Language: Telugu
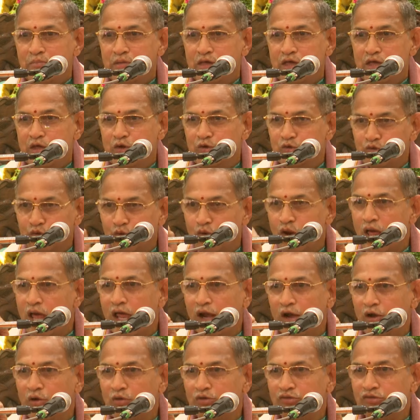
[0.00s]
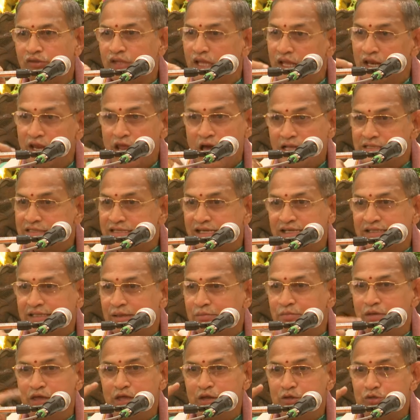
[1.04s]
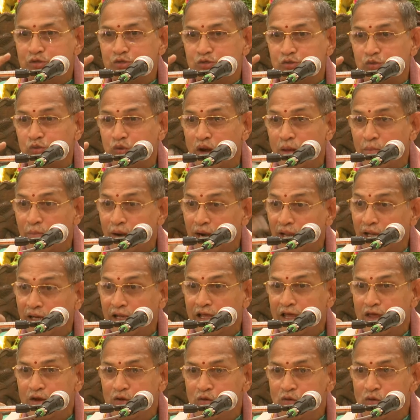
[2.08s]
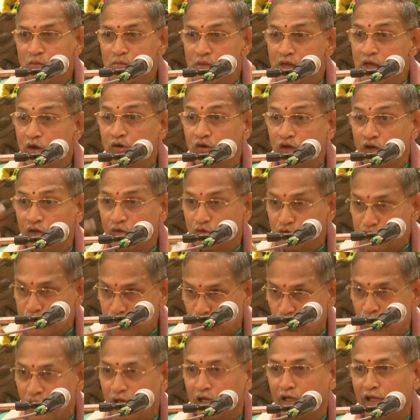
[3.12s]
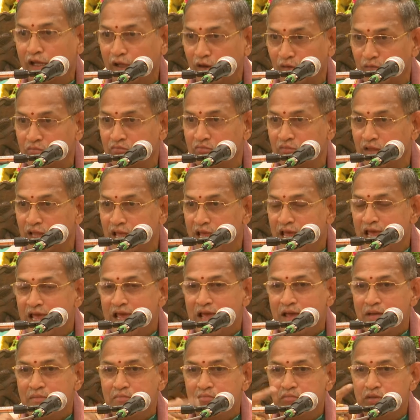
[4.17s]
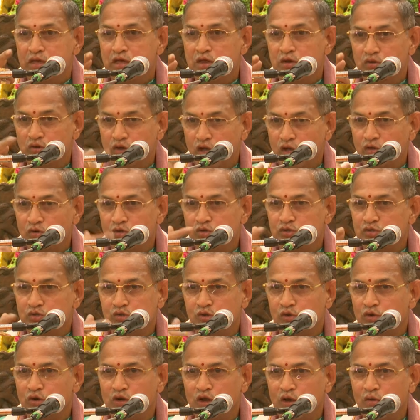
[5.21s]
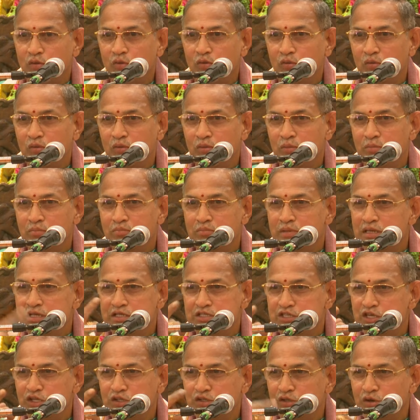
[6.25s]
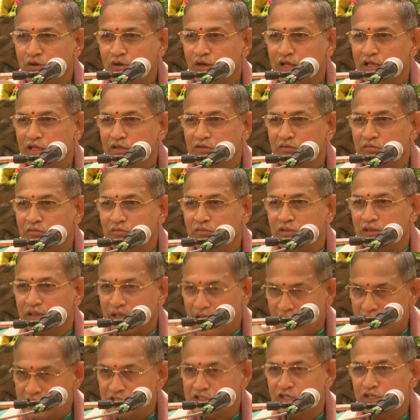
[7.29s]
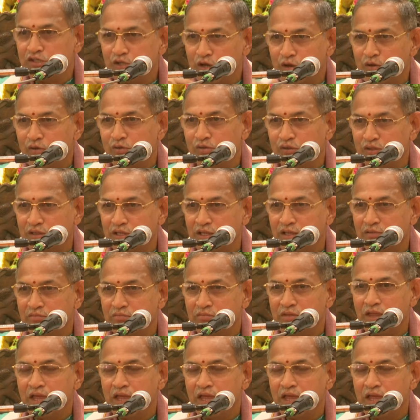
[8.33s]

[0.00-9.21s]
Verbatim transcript: మీరు చూడాలని వస్తే నా చేత మీరు చూడబడలేరు మీరు నన్ను చూడలేరు మీరు నన్ను చూడడం మీ చేతిలో లేదు నా చేతిలో ఉంది